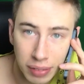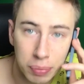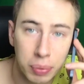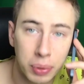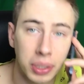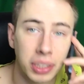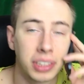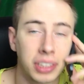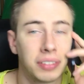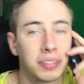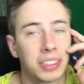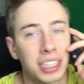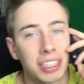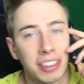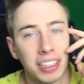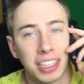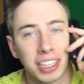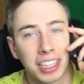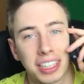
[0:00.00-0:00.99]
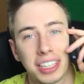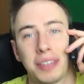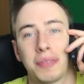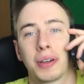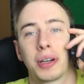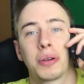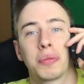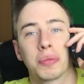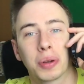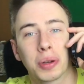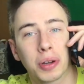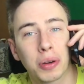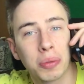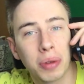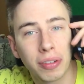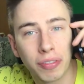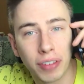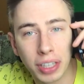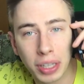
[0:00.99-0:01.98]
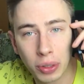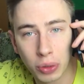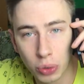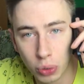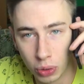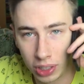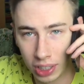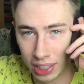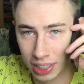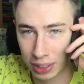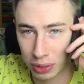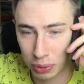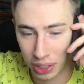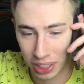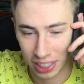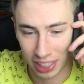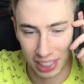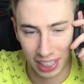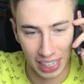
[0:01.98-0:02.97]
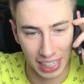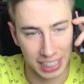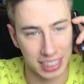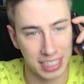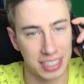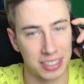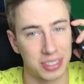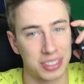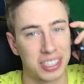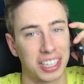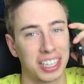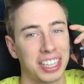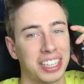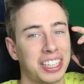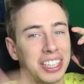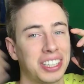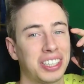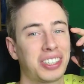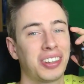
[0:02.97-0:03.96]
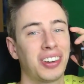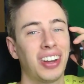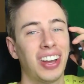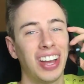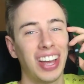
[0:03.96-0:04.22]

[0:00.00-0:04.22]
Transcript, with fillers: puoi divertirti, ma com come hanno fatto tutti alla tua età, cazzo, cioè nel senso,